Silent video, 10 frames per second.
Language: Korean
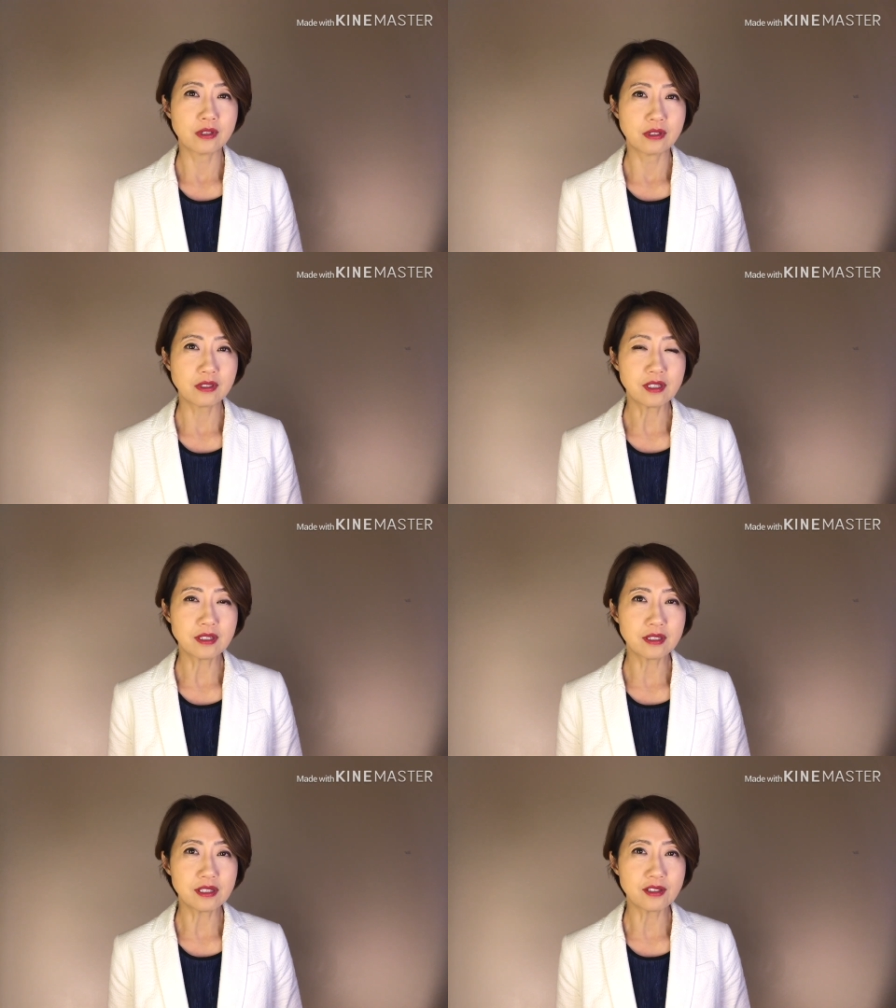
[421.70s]

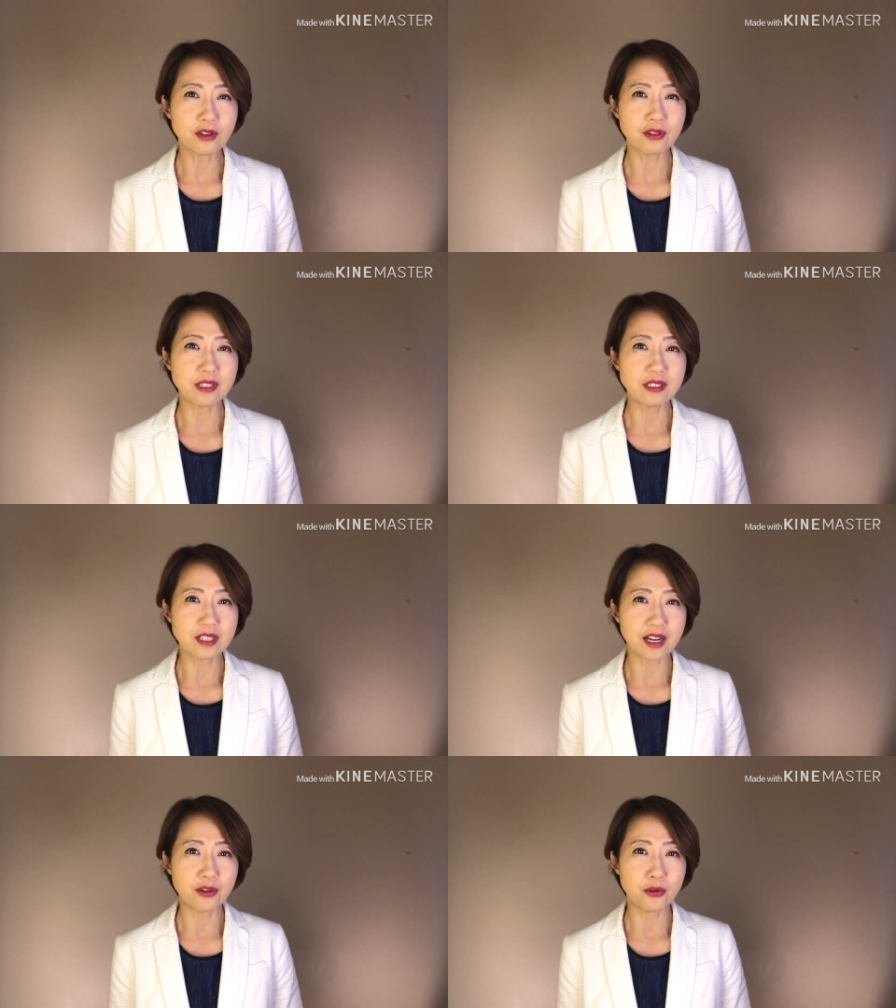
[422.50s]
실질적인
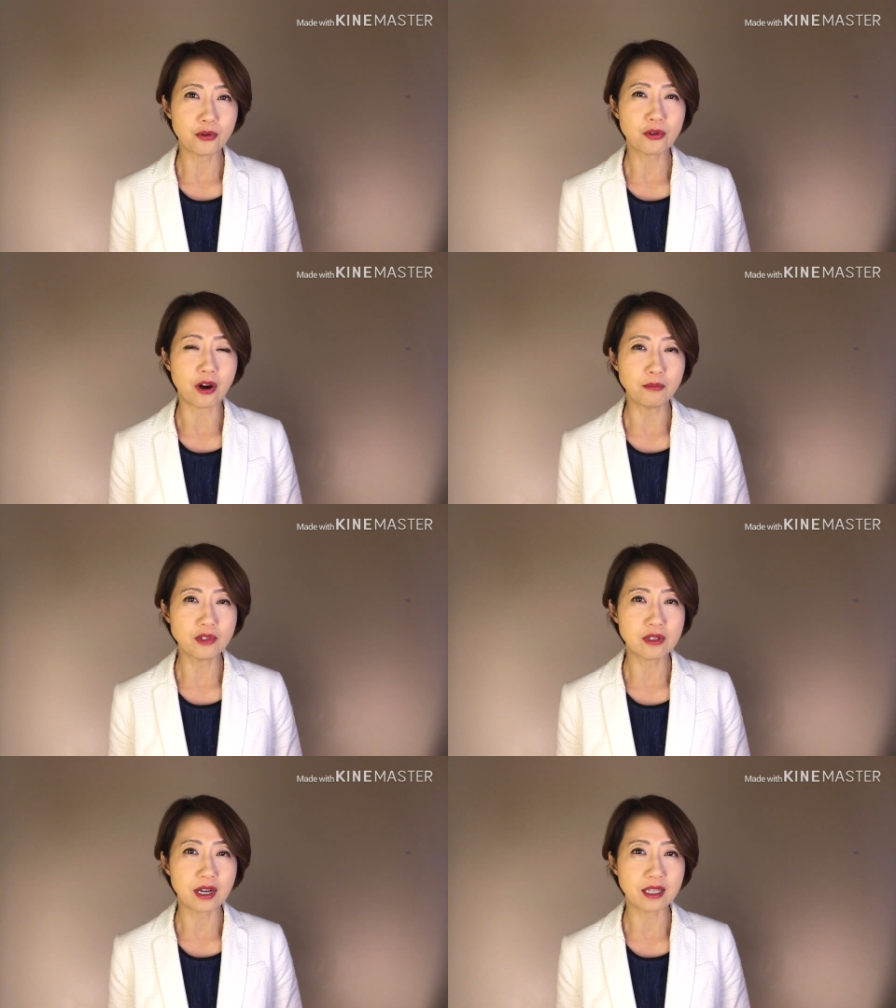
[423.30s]
자료로
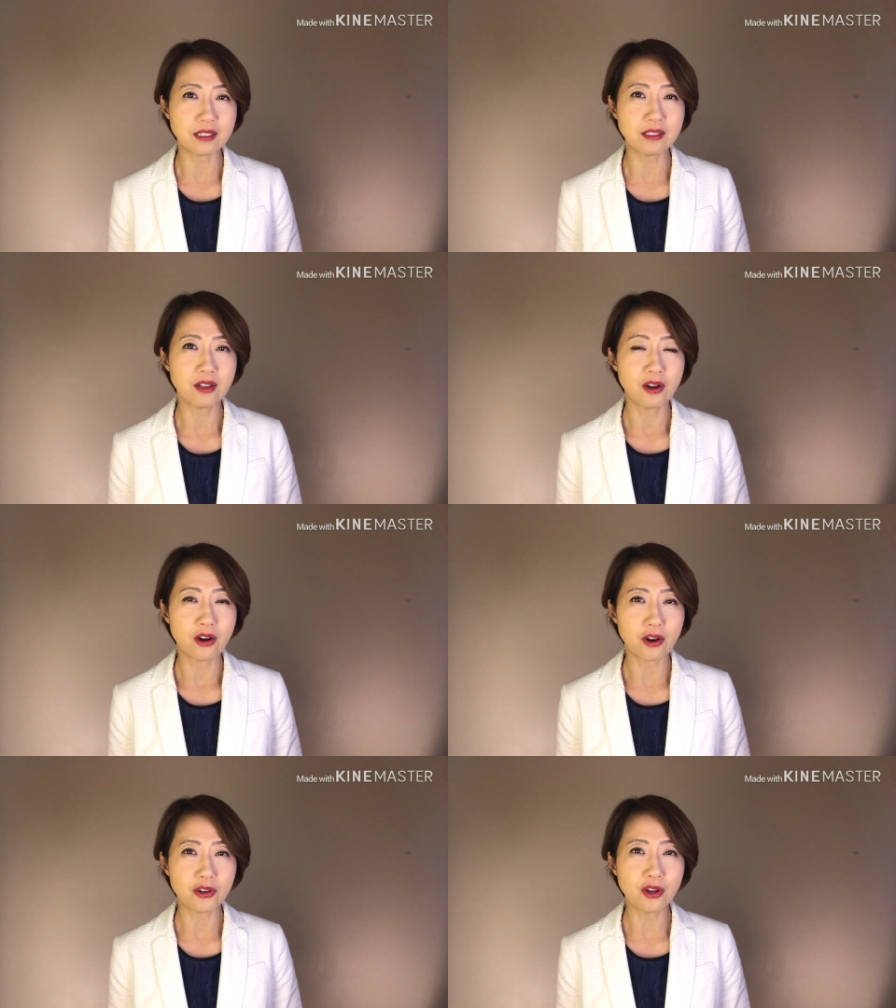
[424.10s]
검증하기는
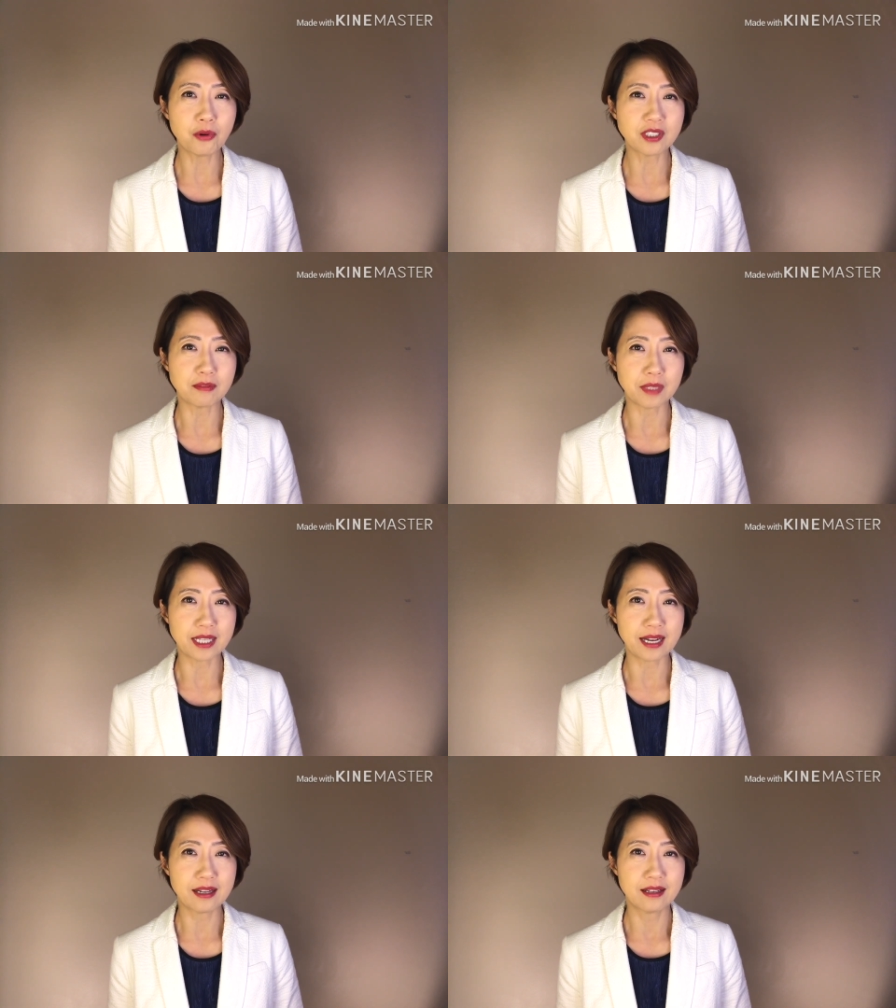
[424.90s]

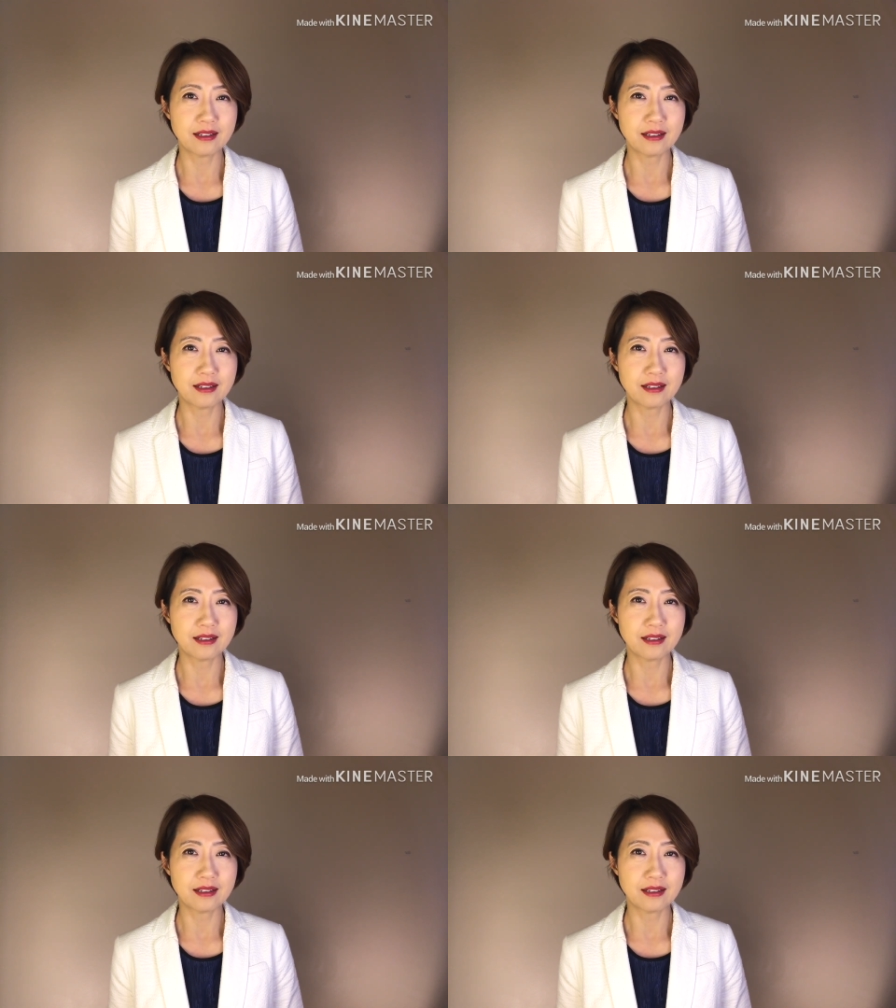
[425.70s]
어려웠습니다.